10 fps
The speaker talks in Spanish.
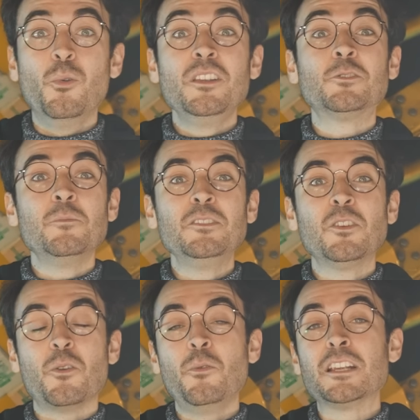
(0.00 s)
un
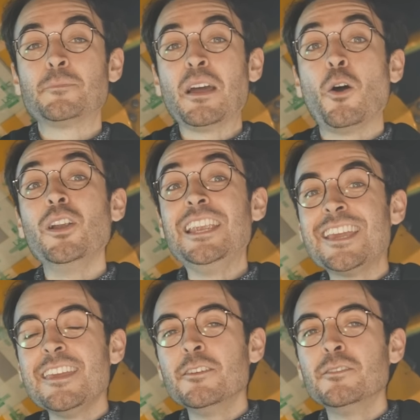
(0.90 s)
instrumento con un espejo
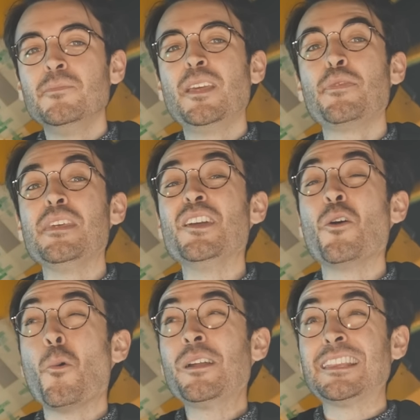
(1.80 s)
líquido de
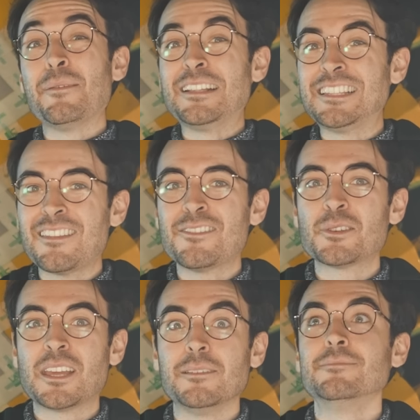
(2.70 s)
50
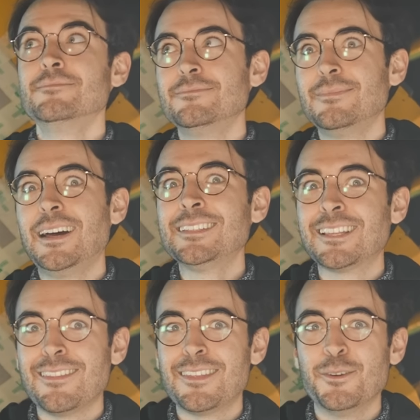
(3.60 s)
metrazos que,
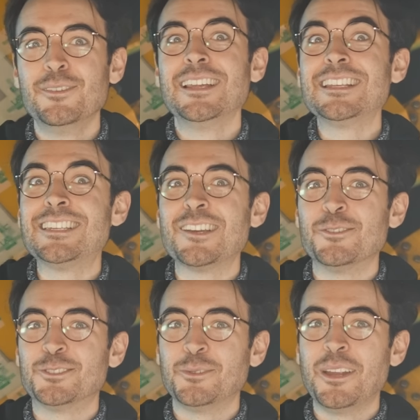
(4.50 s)
atención, se
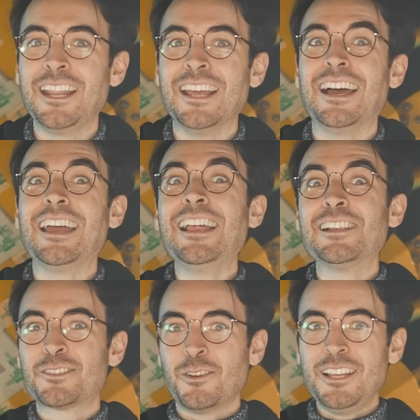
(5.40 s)
construiría
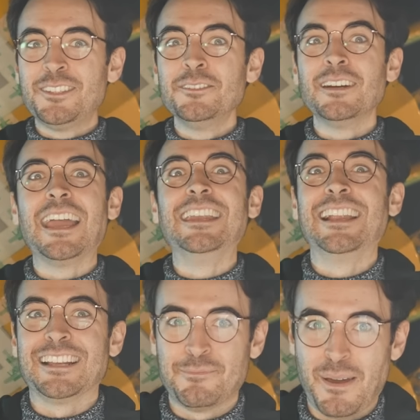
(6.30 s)
él solito en
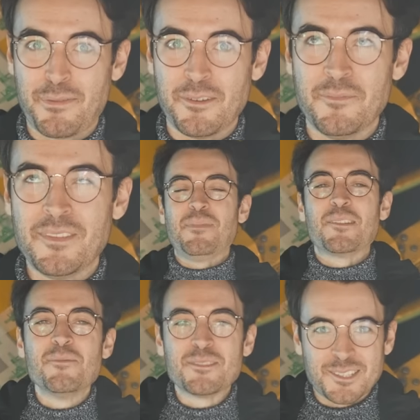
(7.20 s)
el espacio.
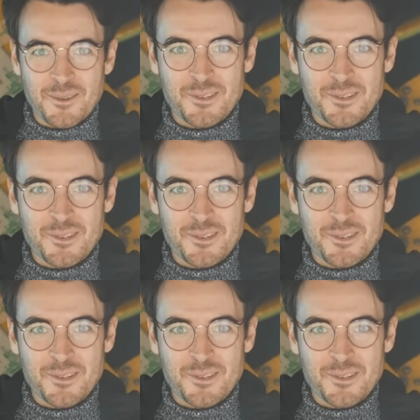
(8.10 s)
Pero ¿cómo es esto